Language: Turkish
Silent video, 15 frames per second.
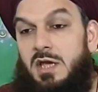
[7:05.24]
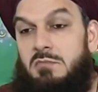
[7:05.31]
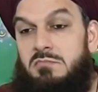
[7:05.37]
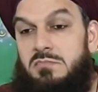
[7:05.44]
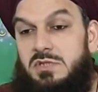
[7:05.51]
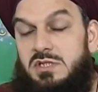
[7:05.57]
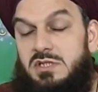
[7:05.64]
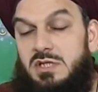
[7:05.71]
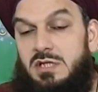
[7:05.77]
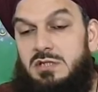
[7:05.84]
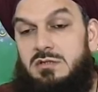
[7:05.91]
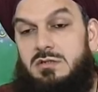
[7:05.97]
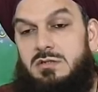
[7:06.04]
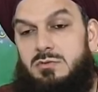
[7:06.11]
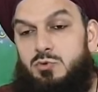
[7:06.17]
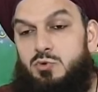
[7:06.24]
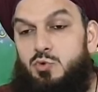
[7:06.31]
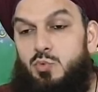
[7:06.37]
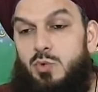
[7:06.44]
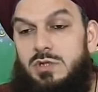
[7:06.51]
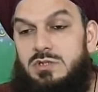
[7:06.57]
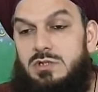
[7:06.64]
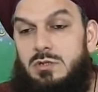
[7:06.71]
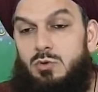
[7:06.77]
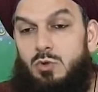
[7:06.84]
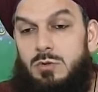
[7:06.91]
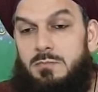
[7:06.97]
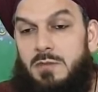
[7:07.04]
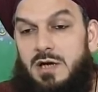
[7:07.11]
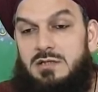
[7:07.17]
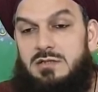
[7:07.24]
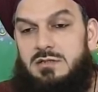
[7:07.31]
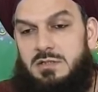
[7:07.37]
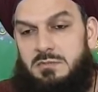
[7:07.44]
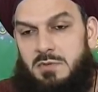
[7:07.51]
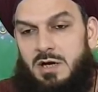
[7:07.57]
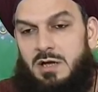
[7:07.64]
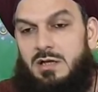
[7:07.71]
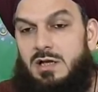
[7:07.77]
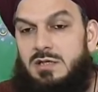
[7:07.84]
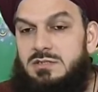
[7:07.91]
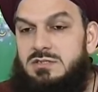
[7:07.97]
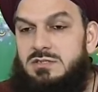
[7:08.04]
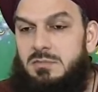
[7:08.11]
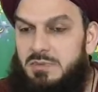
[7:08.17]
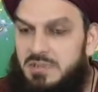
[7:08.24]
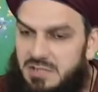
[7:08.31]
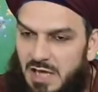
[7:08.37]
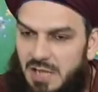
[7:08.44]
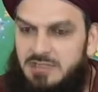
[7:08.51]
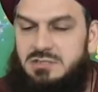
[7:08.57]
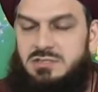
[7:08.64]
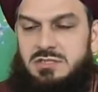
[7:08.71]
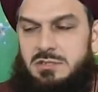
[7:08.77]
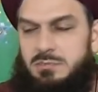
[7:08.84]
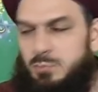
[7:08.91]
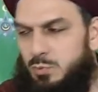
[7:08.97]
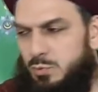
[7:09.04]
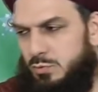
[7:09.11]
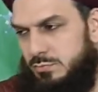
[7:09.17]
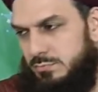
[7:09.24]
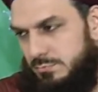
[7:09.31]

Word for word: emniyettir, güvenilir olmaktır manasında bir derstir bu